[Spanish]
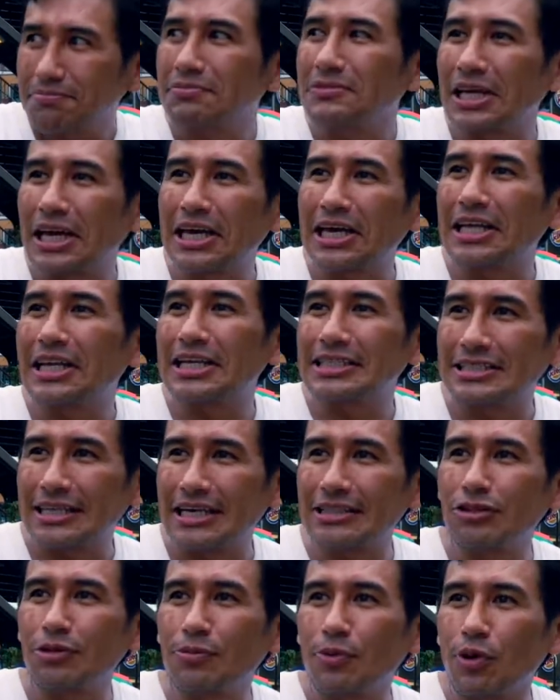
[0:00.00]

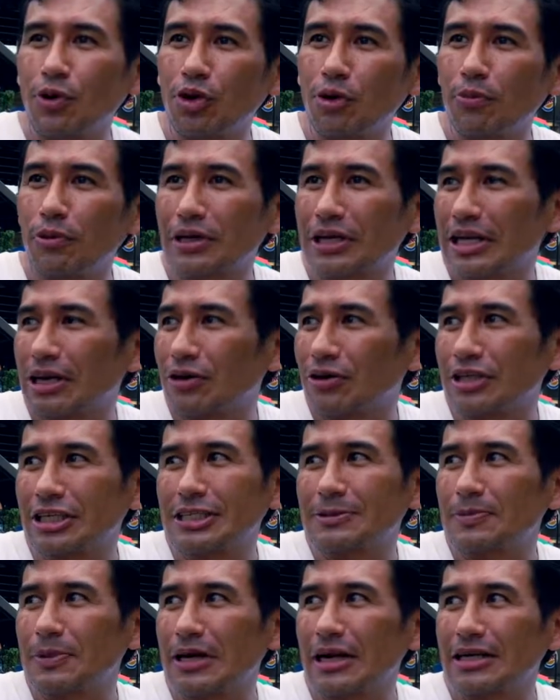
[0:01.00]
tranquilizarse un poco porque con
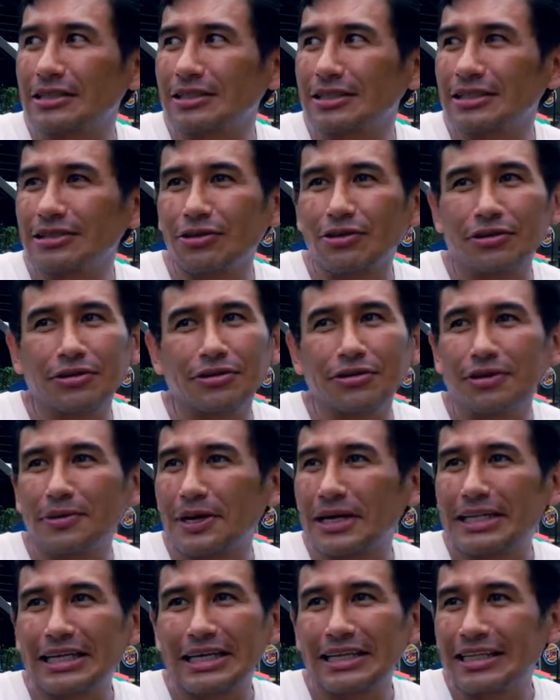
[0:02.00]
desesperarse no iba a
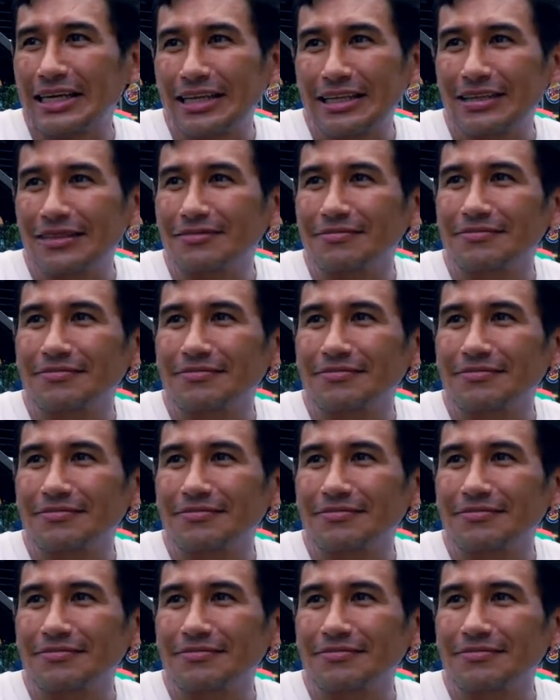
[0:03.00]
ganar nada.